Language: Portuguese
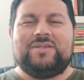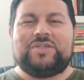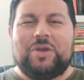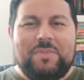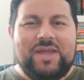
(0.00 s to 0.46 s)

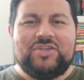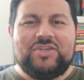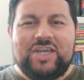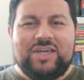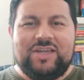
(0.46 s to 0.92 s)

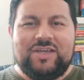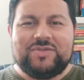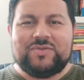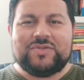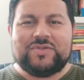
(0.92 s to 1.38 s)
Somente em
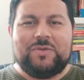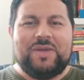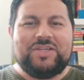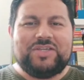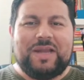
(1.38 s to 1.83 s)
Cristo,
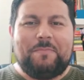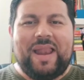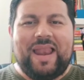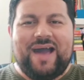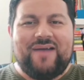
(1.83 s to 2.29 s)
somente na
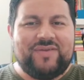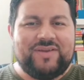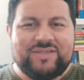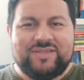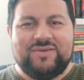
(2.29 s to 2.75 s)
palavra
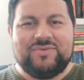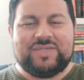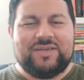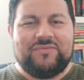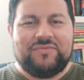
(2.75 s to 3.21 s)
de
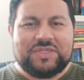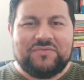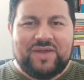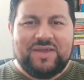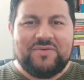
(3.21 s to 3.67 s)
Deus é que
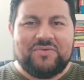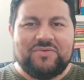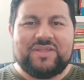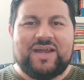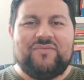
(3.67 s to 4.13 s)
você vai
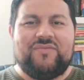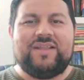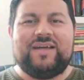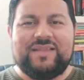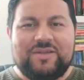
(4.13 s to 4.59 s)
encontrar o
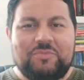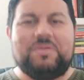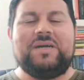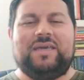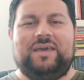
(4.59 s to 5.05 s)
verdadeiro
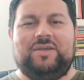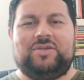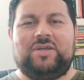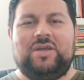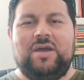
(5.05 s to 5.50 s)

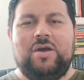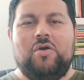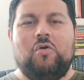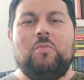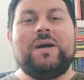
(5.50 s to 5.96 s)
banquete.
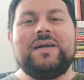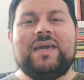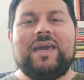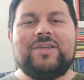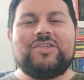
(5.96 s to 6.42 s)
Um
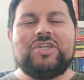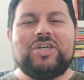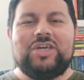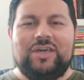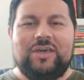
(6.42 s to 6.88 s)
banquete
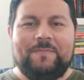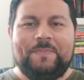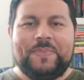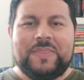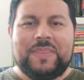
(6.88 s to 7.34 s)
que